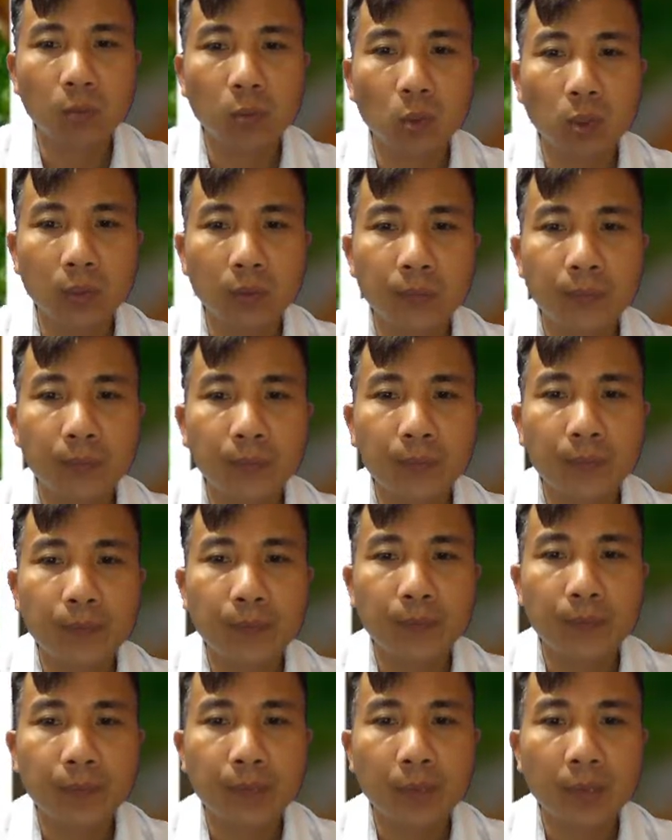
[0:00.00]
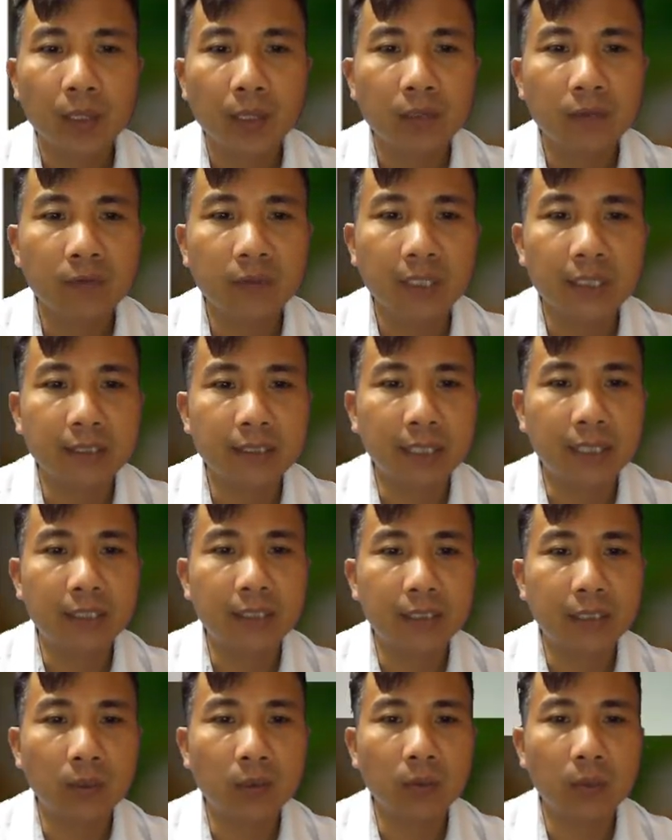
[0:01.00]
rau muống, vì sắt
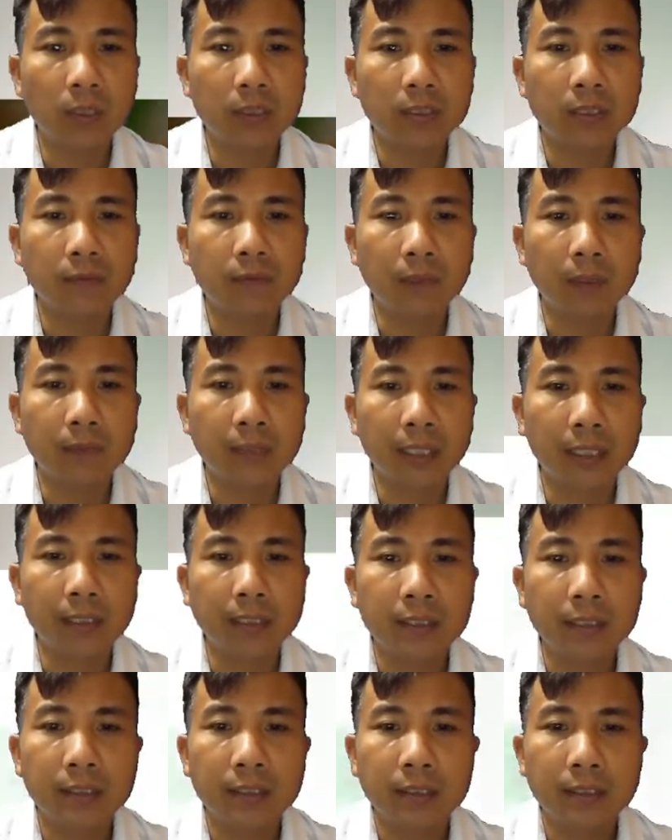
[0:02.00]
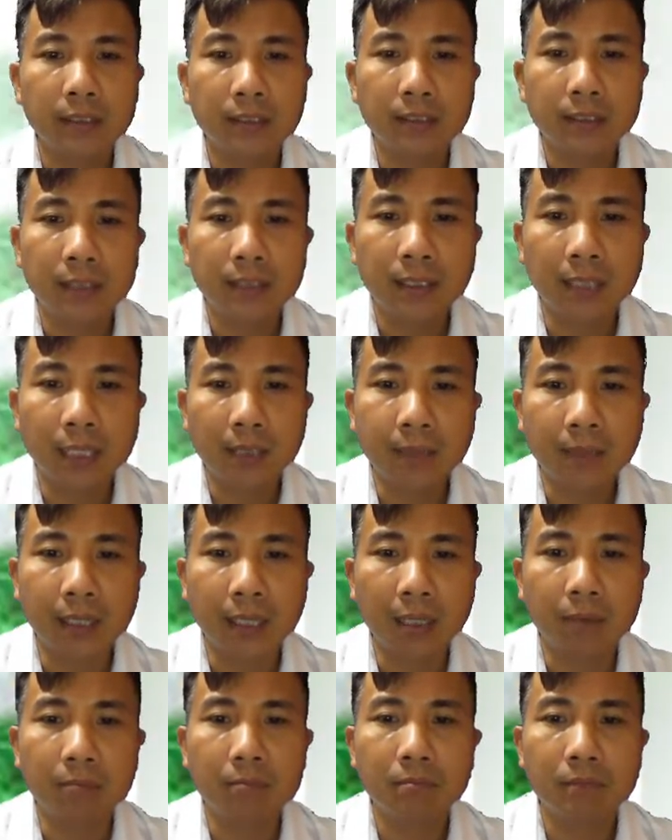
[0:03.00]
trong loại thực phẩm này làm
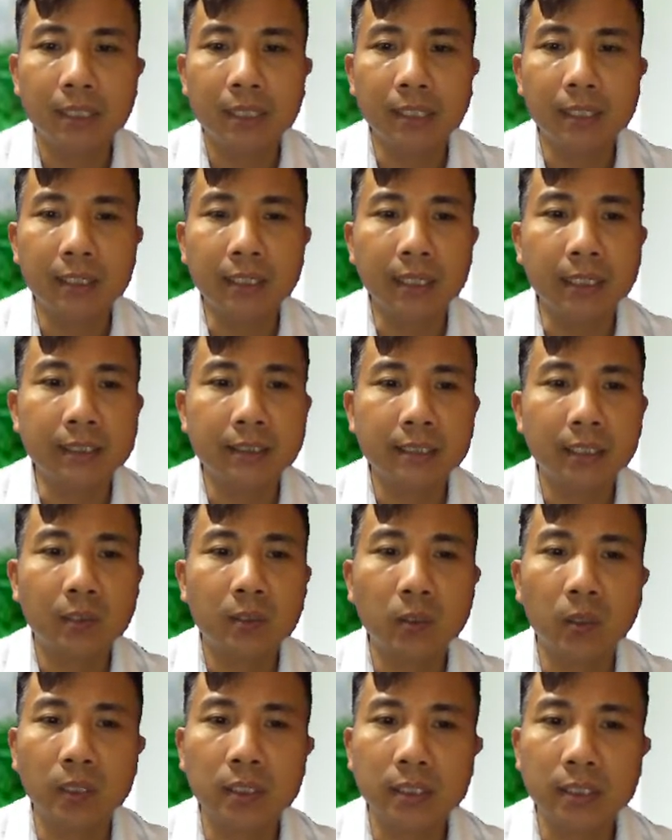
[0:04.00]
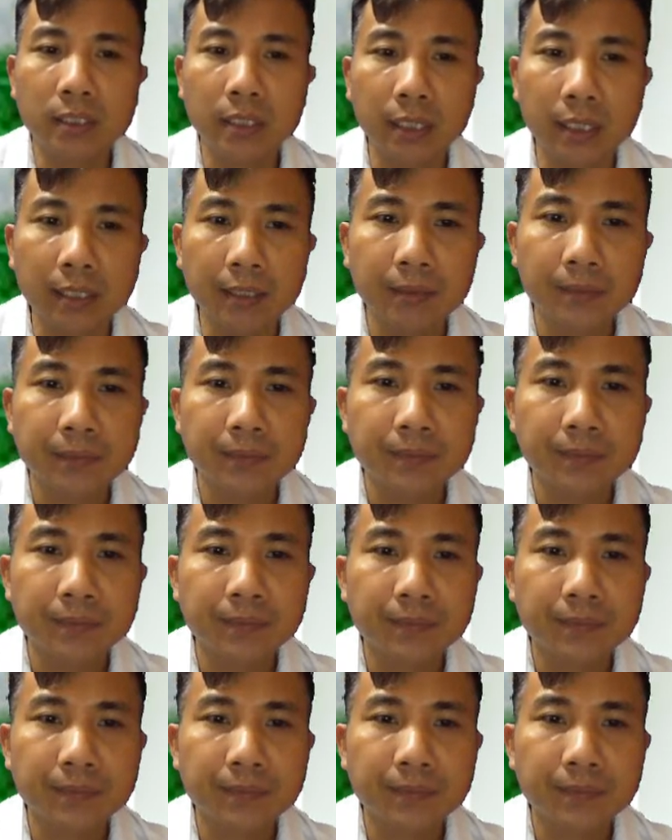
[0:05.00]
kẽm bị đẩy ra khỏi cơ thể.